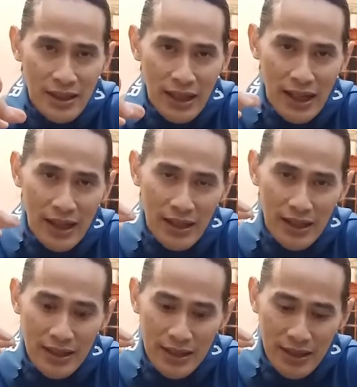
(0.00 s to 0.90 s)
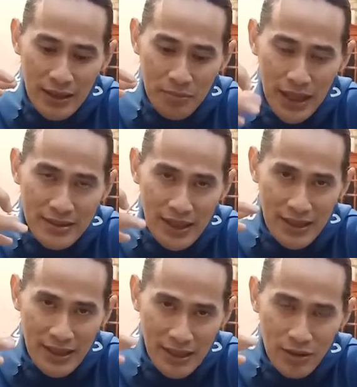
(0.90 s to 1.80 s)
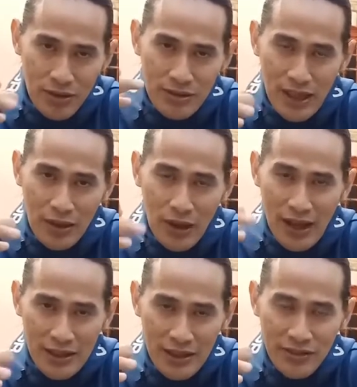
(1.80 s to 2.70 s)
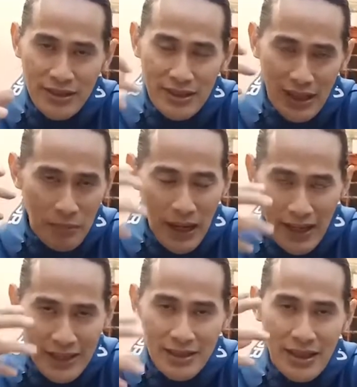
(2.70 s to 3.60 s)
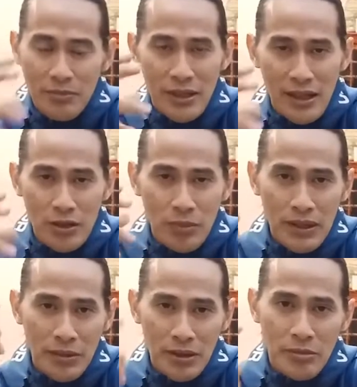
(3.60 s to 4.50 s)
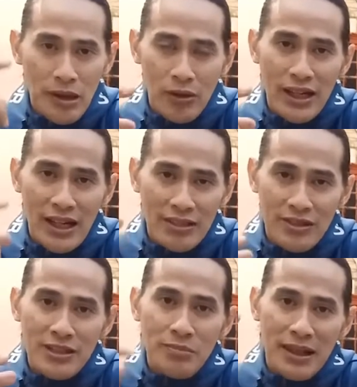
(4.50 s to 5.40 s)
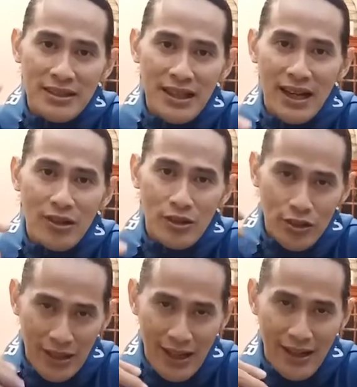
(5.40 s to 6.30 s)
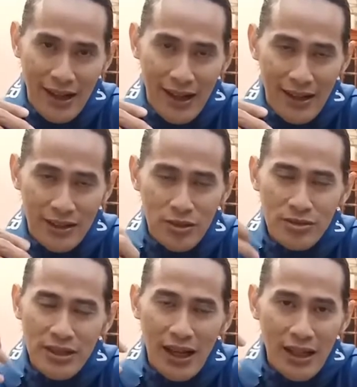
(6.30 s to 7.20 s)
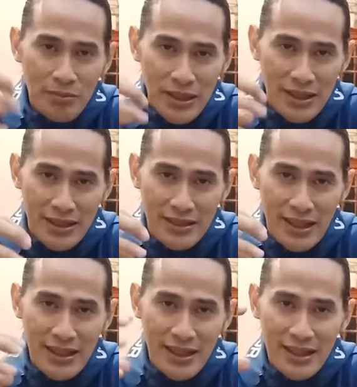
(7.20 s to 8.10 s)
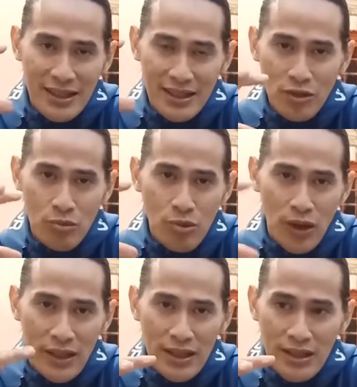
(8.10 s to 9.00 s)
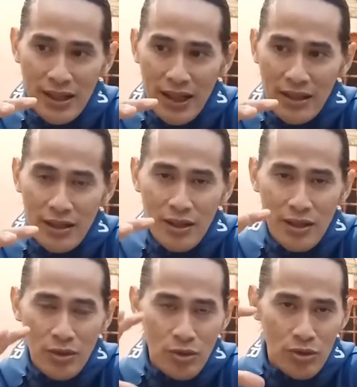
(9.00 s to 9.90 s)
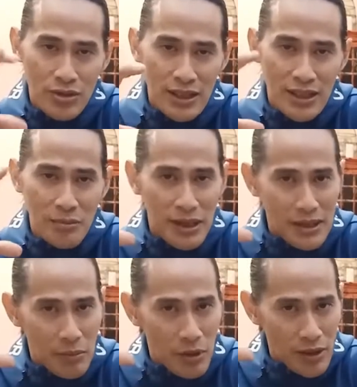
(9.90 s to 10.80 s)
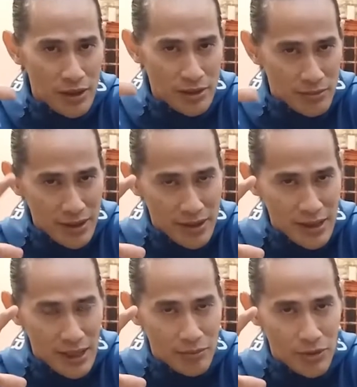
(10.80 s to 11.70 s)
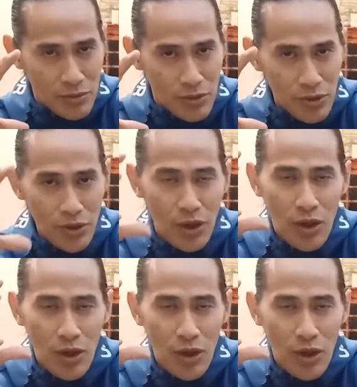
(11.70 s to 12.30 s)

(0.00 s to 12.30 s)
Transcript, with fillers: ke, uh, kebiasaan kita untuk selalu aktif setiap hari jangan pernah lupa teman-teman melakukan aktivitas pengencangan otot rangka itu sangat penting sekali karena nanti hubungannya dengan urusannya metabolisme di dalam tubuh